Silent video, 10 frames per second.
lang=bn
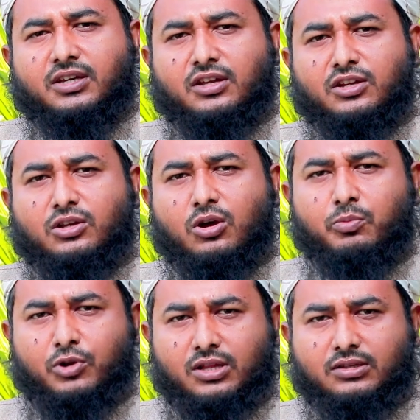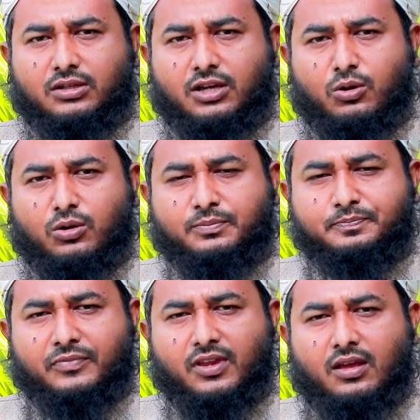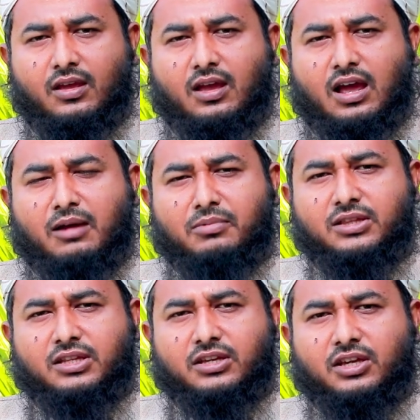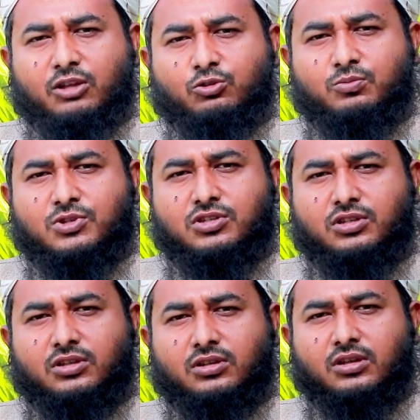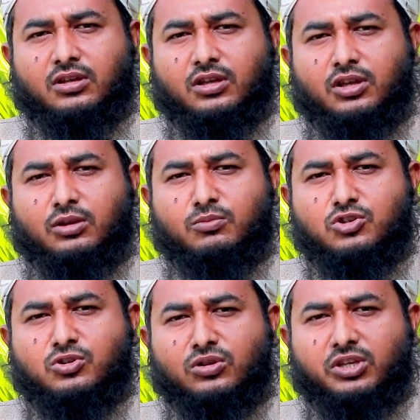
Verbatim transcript: এখানে অপরাধী কারণ আমরা তাকে এত বেশি ইমোশন